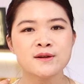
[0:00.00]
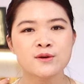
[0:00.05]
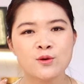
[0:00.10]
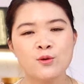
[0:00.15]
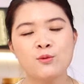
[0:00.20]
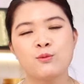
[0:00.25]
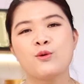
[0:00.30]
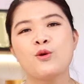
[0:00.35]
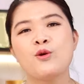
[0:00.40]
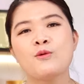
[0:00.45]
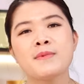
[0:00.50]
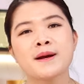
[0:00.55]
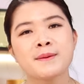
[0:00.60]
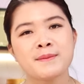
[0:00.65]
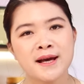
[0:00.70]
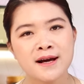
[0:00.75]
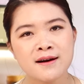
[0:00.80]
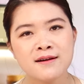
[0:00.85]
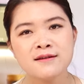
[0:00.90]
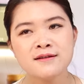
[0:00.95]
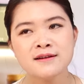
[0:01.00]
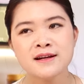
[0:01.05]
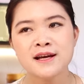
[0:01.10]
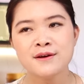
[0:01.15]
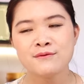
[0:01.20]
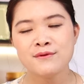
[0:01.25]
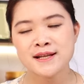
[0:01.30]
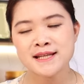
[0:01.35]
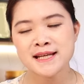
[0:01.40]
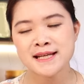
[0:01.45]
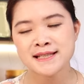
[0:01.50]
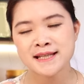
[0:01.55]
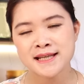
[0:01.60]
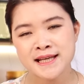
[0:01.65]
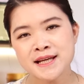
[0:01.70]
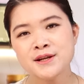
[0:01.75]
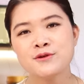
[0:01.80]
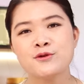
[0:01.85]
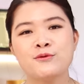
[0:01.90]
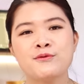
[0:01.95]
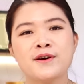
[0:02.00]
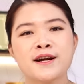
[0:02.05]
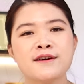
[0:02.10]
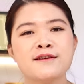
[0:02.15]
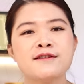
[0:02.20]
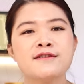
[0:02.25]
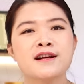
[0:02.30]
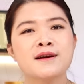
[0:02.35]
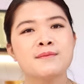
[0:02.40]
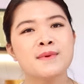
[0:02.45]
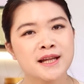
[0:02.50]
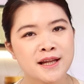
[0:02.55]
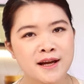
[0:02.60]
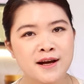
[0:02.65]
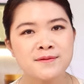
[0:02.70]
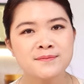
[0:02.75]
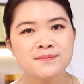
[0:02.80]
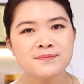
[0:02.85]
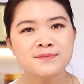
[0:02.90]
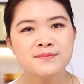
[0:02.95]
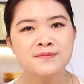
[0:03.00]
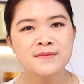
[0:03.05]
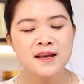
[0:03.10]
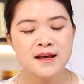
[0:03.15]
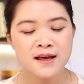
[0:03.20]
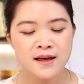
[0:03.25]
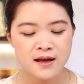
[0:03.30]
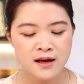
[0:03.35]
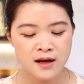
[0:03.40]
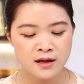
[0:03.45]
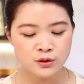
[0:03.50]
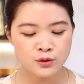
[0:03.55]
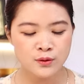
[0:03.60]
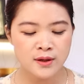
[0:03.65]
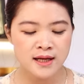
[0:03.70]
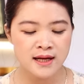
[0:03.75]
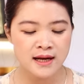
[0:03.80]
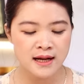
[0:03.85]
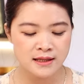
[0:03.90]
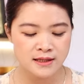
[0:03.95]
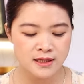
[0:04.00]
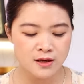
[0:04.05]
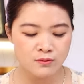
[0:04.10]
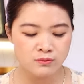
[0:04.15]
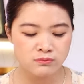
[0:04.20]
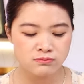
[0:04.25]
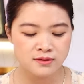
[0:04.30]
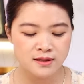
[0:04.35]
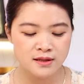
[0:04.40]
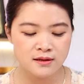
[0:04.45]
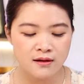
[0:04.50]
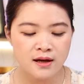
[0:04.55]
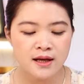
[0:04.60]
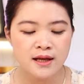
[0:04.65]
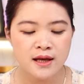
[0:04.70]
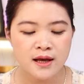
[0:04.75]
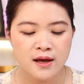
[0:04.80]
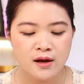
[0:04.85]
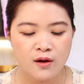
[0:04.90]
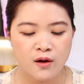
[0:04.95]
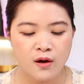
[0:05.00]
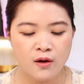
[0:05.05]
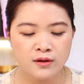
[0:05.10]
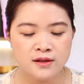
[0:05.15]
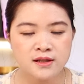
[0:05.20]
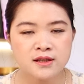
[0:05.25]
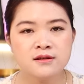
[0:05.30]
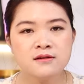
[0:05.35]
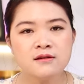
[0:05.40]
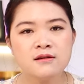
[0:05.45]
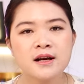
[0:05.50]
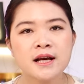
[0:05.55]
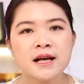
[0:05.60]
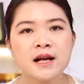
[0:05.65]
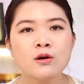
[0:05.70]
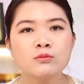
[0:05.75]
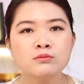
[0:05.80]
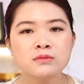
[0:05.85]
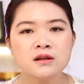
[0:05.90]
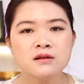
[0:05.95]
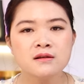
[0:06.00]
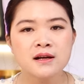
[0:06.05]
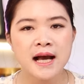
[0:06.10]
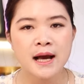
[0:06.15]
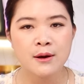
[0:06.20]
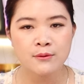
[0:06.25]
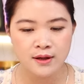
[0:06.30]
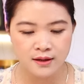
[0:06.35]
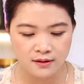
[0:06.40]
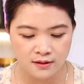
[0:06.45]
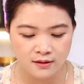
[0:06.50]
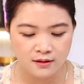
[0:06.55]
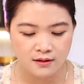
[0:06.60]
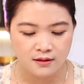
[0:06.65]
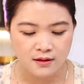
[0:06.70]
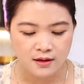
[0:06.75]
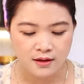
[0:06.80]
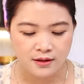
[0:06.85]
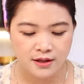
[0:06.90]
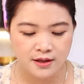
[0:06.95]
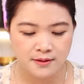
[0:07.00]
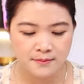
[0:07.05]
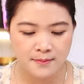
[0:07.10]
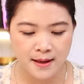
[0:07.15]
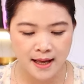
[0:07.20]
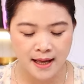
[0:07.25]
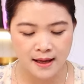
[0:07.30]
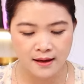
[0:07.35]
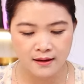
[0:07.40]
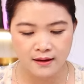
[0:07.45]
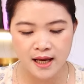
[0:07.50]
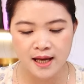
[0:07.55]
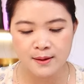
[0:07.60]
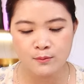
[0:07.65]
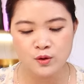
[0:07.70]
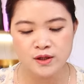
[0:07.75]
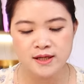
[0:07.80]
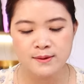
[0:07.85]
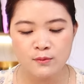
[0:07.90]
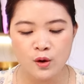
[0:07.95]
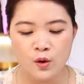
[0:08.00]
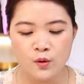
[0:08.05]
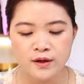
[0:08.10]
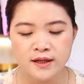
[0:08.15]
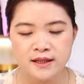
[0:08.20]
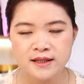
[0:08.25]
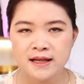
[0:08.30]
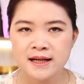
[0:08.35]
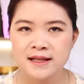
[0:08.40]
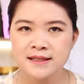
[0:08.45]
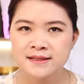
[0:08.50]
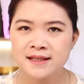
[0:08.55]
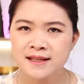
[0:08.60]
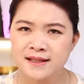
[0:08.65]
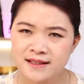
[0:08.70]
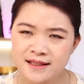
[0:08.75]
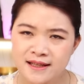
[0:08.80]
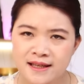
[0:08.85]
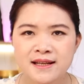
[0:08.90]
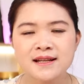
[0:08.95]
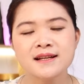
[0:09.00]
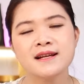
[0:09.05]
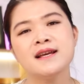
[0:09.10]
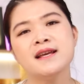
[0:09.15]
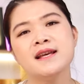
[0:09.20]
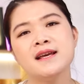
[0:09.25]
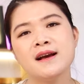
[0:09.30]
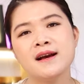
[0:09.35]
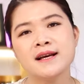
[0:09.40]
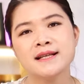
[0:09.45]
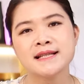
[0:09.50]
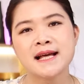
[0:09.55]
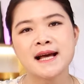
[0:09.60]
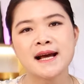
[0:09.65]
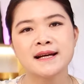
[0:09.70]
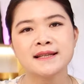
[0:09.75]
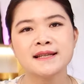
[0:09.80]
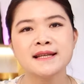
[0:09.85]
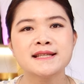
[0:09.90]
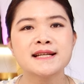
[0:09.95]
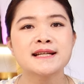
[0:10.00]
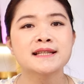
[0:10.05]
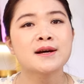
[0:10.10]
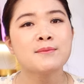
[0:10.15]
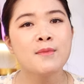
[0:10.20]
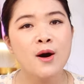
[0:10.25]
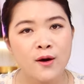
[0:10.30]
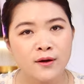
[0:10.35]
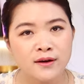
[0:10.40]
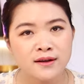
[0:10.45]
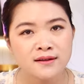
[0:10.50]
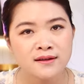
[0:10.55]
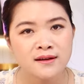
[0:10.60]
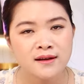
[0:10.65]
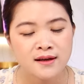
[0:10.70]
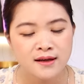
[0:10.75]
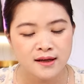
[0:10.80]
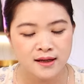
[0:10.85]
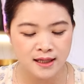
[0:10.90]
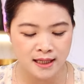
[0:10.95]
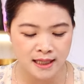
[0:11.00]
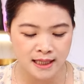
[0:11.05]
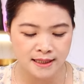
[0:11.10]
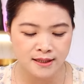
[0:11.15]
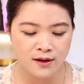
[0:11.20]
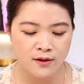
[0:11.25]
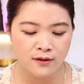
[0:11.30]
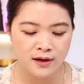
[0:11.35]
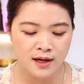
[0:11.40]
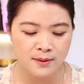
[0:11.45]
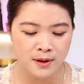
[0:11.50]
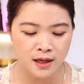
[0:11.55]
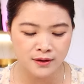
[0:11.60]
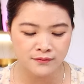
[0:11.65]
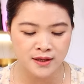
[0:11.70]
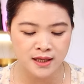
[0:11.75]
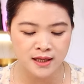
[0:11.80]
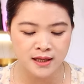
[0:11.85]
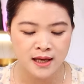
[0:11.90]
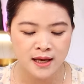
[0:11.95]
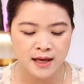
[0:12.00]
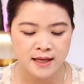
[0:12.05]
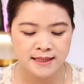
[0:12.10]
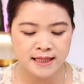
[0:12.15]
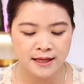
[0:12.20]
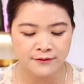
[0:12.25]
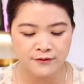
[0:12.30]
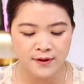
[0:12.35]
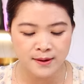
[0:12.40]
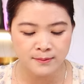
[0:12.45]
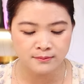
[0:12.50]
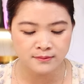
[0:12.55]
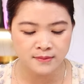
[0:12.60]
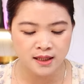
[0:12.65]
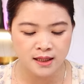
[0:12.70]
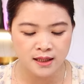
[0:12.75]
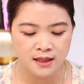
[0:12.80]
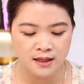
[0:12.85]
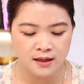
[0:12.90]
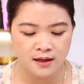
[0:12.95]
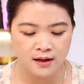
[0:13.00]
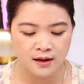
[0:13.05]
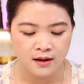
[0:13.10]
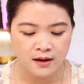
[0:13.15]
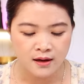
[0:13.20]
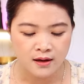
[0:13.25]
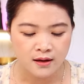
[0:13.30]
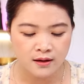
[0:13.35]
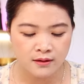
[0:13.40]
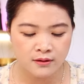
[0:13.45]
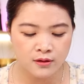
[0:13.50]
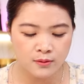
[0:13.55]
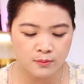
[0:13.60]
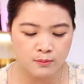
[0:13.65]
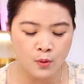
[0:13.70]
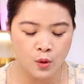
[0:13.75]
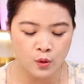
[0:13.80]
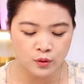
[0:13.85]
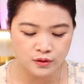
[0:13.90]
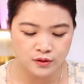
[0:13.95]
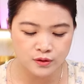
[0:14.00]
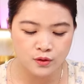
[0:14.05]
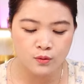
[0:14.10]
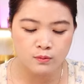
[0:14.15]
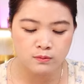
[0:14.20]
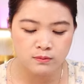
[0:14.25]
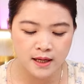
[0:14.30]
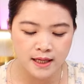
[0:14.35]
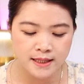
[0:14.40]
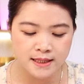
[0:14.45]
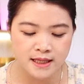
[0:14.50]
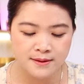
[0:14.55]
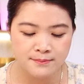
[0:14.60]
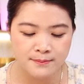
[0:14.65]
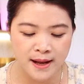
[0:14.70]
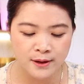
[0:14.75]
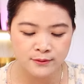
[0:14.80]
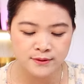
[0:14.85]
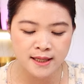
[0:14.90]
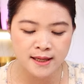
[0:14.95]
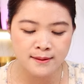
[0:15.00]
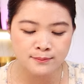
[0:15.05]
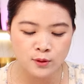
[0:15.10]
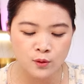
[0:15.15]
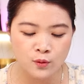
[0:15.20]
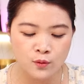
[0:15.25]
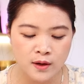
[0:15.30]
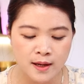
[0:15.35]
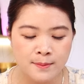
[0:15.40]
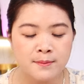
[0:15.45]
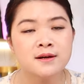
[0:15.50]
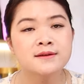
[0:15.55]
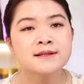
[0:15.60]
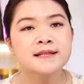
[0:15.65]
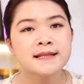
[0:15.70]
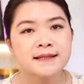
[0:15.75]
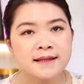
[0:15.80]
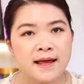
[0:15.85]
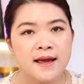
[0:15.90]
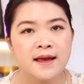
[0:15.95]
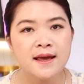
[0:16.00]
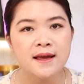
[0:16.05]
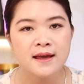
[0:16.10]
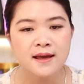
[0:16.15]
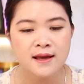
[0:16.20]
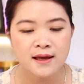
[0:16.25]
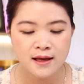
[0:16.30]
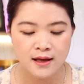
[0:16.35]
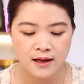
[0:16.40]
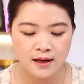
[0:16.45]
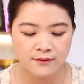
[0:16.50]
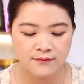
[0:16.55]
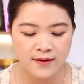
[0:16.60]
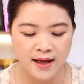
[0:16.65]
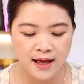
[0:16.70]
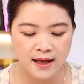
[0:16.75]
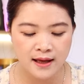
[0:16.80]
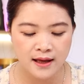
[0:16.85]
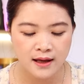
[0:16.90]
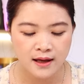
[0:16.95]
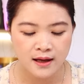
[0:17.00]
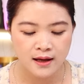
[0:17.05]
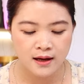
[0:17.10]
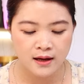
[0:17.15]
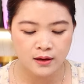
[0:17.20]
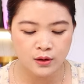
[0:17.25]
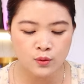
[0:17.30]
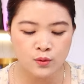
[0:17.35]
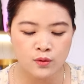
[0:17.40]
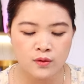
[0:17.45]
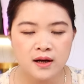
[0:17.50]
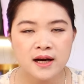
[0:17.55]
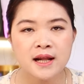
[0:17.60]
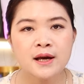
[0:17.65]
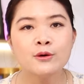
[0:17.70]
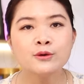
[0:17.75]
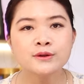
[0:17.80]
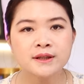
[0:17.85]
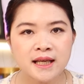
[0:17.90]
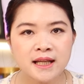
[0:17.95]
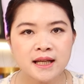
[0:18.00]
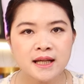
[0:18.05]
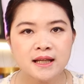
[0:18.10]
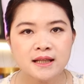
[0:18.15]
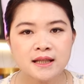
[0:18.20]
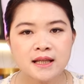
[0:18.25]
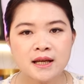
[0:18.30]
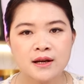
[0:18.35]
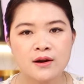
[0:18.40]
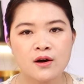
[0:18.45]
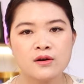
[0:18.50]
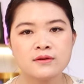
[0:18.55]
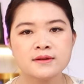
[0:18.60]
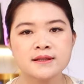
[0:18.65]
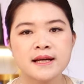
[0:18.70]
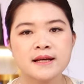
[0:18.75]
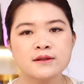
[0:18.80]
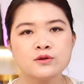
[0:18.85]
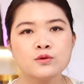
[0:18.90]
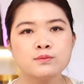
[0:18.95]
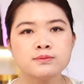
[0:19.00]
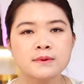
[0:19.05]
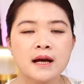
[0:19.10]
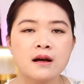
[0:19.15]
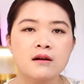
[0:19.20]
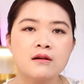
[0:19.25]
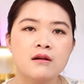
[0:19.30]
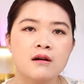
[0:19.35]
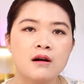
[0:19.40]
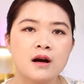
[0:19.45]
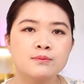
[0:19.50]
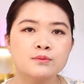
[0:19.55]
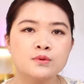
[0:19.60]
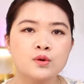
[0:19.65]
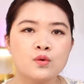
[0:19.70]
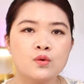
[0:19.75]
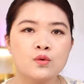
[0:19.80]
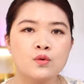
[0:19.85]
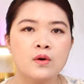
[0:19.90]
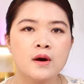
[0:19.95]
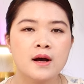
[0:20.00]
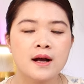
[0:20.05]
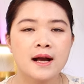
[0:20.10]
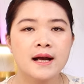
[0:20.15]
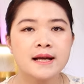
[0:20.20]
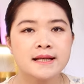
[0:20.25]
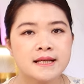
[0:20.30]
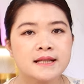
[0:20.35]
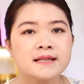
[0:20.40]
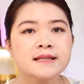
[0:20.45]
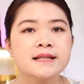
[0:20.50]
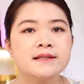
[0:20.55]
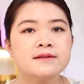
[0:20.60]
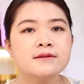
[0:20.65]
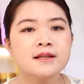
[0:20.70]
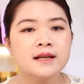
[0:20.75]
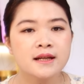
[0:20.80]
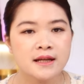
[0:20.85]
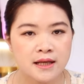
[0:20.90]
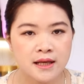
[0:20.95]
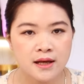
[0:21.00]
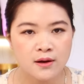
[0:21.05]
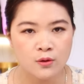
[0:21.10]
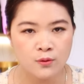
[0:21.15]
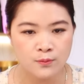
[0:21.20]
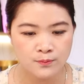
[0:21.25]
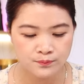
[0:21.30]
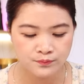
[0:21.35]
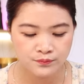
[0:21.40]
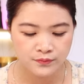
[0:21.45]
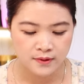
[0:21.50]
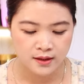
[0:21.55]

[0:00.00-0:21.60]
sẽ được củng cố mạnh mẽ hơn và trẻ sẽ ít ốm vặt hơn các mẹ nhé. Tuy là trong sữa ấy, có chứa cái công thức cao năng lượng, nhưng mà Care 100 Gold thì lại rất ít khi gây ra cái tình trạng táo bón. Đấy, lý do là bởi vì sản phẩm thì được bổ sung cái chất béo dễ hấp thu là MCT, và gluconeotide thì nó sẽ giúp tăng cường hấp thu các cái chất dinh dưỡng thiết yếu.